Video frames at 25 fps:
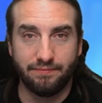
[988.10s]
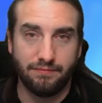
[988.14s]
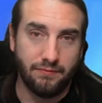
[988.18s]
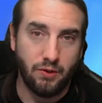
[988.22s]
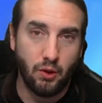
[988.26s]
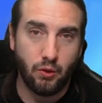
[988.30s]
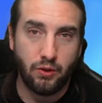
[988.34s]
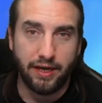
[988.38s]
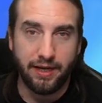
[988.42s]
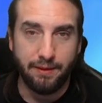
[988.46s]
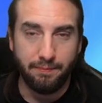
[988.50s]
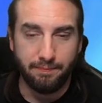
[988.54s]

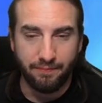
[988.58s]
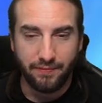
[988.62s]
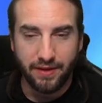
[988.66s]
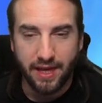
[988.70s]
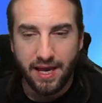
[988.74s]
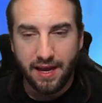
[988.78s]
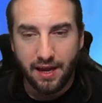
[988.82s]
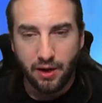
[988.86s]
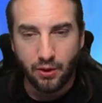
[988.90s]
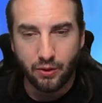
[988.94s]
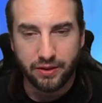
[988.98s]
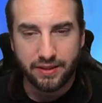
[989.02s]
Okay.
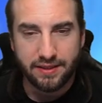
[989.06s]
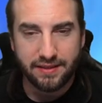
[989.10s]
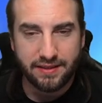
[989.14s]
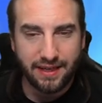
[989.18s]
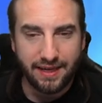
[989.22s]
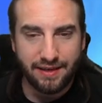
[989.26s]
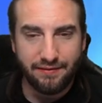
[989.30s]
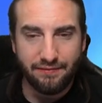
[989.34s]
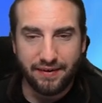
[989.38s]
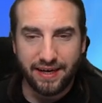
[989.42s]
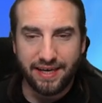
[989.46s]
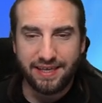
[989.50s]
Gut,
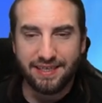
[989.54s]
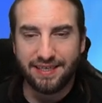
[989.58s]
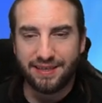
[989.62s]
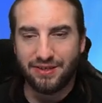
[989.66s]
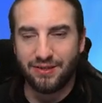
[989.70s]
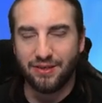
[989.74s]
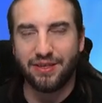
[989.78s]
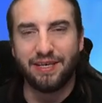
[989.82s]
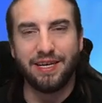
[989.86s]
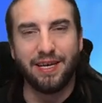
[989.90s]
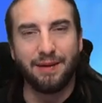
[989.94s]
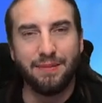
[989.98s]
dann weiter
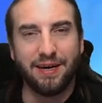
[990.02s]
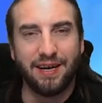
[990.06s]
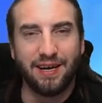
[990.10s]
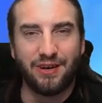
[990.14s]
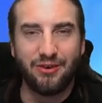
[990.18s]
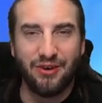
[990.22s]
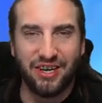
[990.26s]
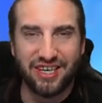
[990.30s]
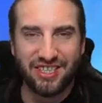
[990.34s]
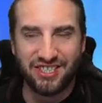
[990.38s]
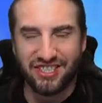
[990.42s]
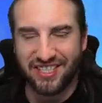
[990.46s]
zur Daymar
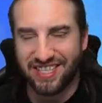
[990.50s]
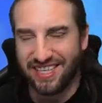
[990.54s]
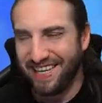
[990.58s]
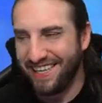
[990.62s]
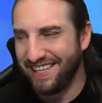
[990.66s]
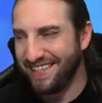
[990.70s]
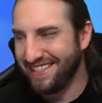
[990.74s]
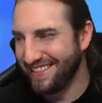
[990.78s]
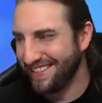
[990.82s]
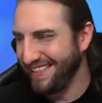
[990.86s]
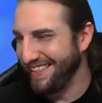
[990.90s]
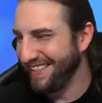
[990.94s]
Crash
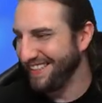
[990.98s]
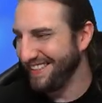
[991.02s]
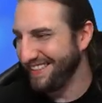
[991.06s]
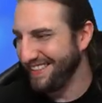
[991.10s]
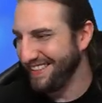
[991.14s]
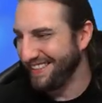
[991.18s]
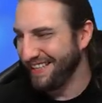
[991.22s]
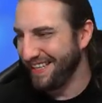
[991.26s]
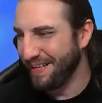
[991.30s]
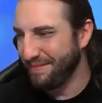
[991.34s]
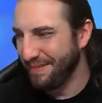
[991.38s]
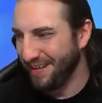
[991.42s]
Site. Äh,
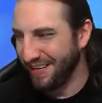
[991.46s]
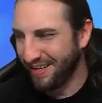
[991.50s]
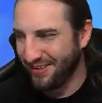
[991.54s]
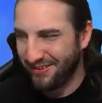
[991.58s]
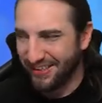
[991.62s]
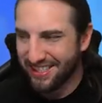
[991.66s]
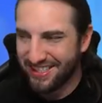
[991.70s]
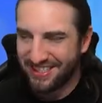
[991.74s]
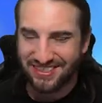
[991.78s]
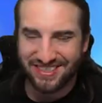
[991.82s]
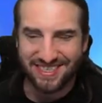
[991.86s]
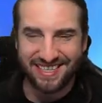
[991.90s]
die Daymar
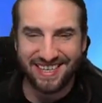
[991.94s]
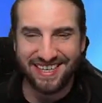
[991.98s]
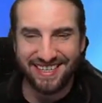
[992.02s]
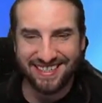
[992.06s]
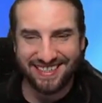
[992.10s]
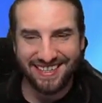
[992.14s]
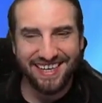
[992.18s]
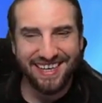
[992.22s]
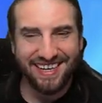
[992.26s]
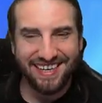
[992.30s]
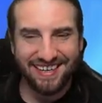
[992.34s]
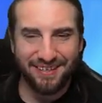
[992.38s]
Crash
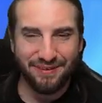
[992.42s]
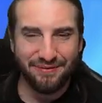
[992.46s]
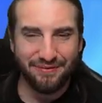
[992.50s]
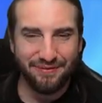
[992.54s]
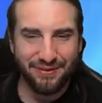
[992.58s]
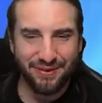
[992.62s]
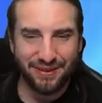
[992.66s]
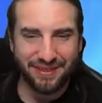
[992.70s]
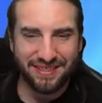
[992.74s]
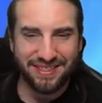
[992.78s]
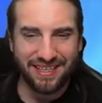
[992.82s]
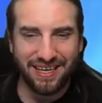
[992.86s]
Site
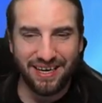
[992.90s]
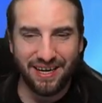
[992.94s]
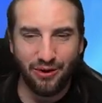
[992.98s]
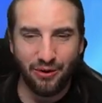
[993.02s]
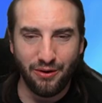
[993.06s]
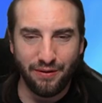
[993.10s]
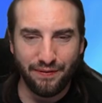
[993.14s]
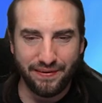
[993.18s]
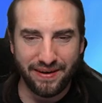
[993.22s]
wird äh, auch